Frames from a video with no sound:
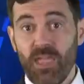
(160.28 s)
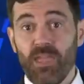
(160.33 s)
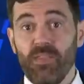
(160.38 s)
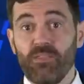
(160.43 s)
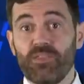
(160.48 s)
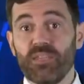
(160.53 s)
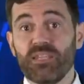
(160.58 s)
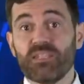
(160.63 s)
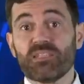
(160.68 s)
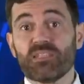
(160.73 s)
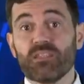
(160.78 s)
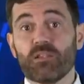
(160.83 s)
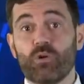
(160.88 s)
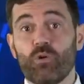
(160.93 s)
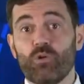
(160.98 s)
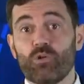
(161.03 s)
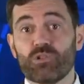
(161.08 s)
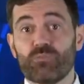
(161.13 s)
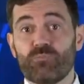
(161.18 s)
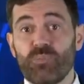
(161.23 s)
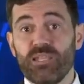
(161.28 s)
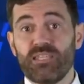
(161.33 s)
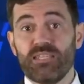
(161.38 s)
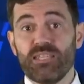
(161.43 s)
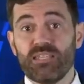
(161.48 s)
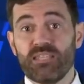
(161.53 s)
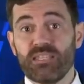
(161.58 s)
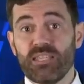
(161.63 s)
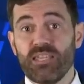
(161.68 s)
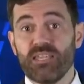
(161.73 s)
А такое
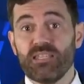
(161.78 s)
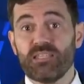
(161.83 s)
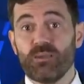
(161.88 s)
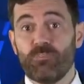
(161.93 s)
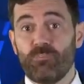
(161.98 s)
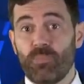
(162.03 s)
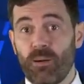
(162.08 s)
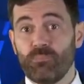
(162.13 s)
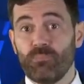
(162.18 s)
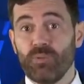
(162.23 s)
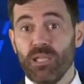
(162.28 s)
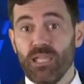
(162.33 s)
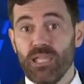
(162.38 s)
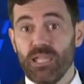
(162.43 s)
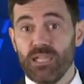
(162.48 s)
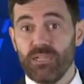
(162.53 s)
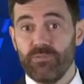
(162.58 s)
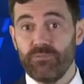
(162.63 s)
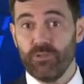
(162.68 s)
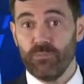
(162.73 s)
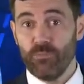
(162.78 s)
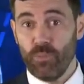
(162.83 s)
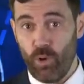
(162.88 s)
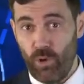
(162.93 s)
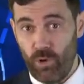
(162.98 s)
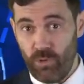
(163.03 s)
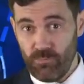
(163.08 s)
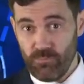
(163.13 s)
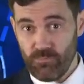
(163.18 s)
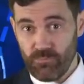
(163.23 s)
запампил биткоин еще
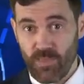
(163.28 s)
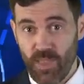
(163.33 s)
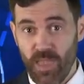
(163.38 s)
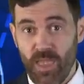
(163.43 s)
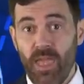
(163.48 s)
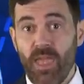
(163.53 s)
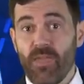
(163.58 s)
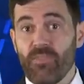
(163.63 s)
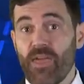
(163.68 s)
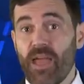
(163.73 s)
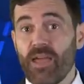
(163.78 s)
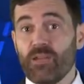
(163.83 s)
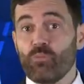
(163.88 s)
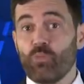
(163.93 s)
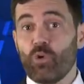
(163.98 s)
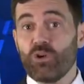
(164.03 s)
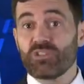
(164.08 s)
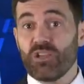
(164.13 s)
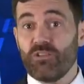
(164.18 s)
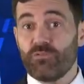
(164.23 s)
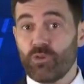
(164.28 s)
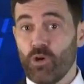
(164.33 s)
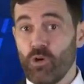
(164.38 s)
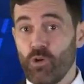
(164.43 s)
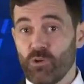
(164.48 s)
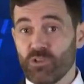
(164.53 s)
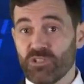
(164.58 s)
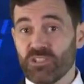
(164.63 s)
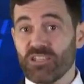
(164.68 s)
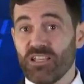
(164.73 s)
сильнее. И все это
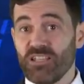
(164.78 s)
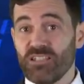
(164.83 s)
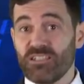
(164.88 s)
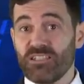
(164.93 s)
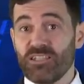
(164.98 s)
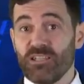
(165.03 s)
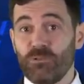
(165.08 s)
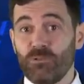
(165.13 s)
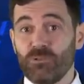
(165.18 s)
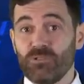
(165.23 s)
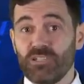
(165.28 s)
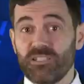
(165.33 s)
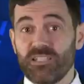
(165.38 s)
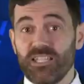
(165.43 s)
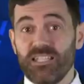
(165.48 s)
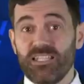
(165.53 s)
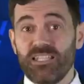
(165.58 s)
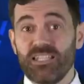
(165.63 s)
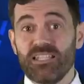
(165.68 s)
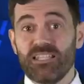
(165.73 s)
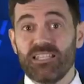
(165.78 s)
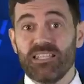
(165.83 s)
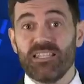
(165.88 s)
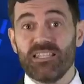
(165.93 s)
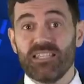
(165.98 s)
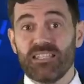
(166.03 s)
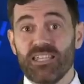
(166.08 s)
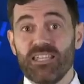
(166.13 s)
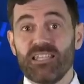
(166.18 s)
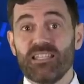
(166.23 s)
продолжалось, пока
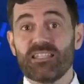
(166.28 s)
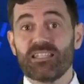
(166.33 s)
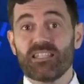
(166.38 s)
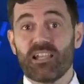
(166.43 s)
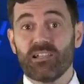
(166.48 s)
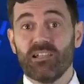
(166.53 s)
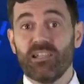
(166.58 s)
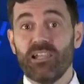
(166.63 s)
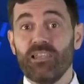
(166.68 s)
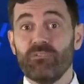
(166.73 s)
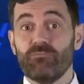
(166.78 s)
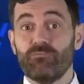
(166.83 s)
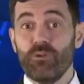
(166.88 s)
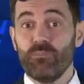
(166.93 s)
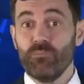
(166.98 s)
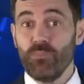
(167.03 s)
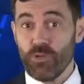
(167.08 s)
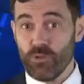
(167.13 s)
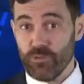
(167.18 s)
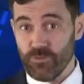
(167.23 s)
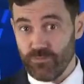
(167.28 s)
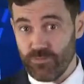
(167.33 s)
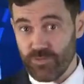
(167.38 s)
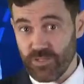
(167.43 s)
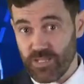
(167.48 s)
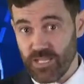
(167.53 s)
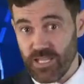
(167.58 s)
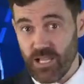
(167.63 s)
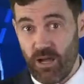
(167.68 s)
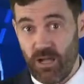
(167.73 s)
DTCC не удалила тикер
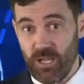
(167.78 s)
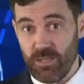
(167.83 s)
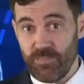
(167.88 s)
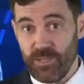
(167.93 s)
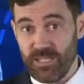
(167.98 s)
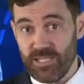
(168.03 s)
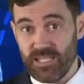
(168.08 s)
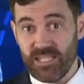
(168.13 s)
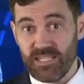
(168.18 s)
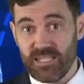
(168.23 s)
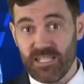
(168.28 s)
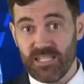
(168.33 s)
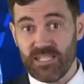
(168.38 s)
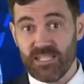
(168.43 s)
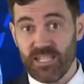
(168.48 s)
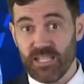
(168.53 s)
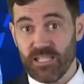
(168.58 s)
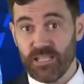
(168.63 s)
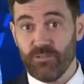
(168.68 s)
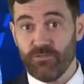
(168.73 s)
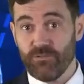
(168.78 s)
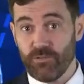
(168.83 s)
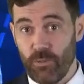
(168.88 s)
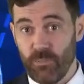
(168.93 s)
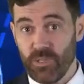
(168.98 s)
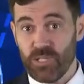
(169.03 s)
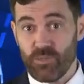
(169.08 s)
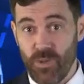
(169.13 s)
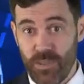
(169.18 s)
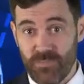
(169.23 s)
IBTC со своего
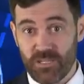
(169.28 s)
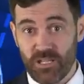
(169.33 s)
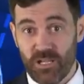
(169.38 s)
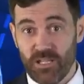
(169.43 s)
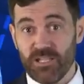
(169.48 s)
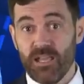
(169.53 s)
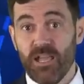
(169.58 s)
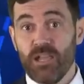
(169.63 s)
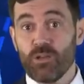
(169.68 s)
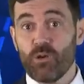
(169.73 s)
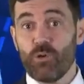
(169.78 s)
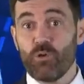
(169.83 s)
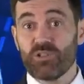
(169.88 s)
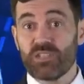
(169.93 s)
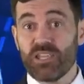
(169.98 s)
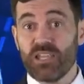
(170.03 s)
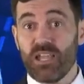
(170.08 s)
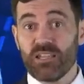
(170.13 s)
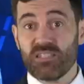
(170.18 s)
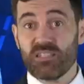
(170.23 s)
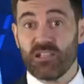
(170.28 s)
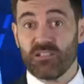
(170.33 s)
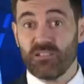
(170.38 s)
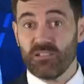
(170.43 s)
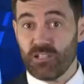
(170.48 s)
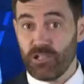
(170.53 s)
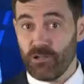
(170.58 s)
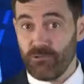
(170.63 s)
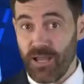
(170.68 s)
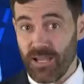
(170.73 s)
веб-сайта, вызвав для
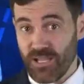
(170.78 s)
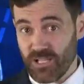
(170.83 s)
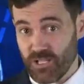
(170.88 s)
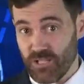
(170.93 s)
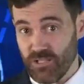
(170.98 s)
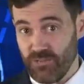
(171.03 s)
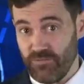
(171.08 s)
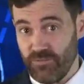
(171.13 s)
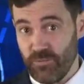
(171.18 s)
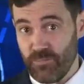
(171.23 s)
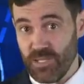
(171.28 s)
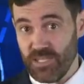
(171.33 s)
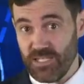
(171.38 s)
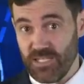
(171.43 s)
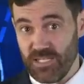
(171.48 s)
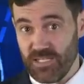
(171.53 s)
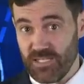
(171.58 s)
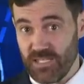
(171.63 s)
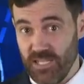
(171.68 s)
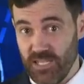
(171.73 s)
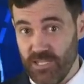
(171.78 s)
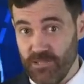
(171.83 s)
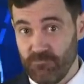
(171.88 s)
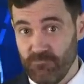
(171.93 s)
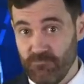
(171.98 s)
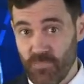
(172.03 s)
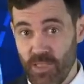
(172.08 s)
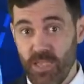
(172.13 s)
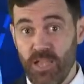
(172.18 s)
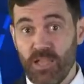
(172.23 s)
биткоина внезапную коррекцию.
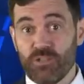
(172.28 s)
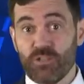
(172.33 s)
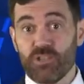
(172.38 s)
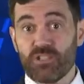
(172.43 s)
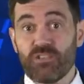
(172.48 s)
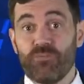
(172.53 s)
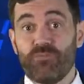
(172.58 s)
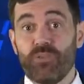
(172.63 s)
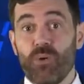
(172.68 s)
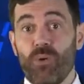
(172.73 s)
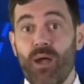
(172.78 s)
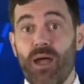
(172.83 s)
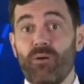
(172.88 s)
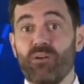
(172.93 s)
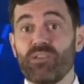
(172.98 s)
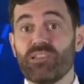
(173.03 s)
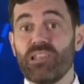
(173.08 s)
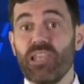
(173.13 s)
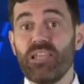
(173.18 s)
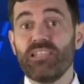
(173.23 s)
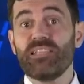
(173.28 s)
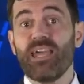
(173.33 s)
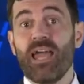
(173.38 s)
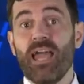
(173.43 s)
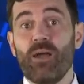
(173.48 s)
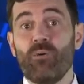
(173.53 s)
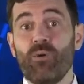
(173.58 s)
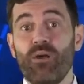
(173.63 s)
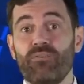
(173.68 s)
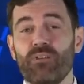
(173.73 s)
Но тикер был
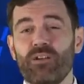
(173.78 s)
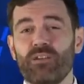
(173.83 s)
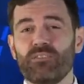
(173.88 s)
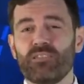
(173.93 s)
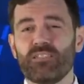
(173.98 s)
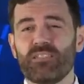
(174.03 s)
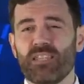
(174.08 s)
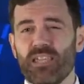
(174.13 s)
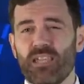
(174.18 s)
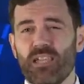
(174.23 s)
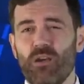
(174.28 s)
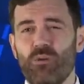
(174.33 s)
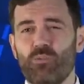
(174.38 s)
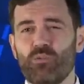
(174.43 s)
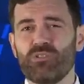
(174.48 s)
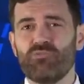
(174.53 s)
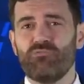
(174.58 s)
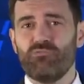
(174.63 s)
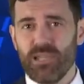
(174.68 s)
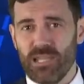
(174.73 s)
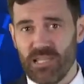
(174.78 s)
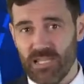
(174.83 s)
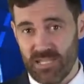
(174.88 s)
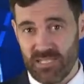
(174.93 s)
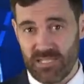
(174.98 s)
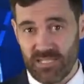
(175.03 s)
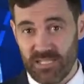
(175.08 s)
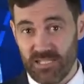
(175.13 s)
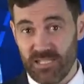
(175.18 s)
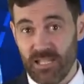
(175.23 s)
обратно залистован спустя несколько
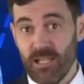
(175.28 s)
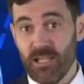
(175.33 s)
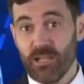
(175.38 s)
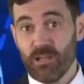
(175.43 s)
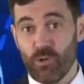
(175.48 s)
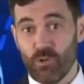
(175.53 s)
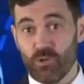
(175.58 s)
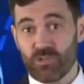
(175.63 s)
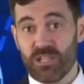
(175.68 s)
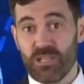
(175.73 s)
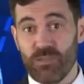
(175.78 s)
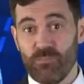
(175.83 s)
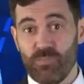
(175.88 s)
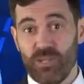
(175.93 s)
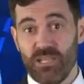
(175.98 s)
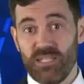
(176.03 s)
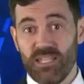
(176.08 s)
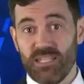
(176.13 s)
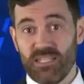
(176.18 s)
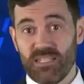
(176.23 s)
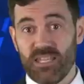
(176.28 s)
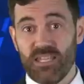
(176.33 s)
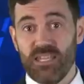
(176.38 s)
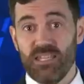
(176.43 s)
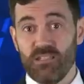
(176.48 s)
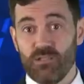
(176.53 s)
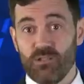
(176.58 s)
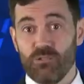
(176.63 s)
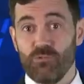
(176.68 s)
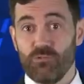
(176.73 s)
часов, вызвав
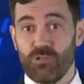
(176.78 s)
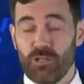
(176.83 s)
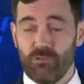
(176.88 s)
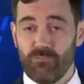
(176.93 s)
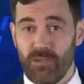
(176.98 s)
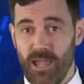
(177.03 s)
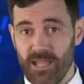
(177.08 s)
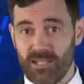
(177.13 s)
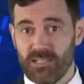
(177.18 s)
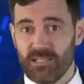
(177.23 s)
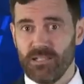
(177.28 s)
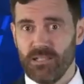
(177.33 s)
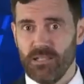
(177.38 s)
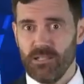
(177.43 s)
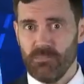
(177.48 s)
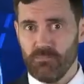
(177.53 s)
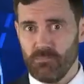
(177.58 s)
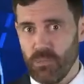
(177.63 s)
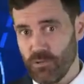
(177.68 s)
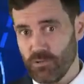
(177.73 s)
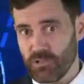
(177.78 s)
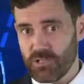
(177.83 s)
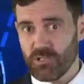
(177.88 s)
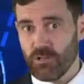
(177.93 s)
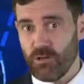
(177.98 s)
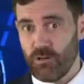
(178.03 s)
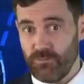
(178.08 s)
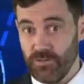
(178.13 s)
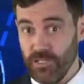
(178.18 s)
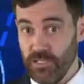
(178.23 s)
коррекцию по большей части
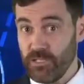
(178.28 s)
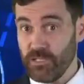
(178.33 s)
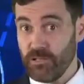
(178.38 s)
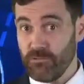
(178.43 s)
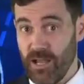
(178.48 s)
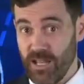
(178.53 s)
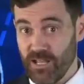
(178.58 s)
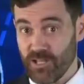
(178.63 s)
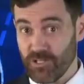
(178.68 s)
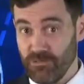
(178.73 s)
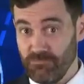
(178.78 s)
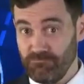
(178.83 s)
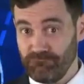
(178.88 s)
коррекции.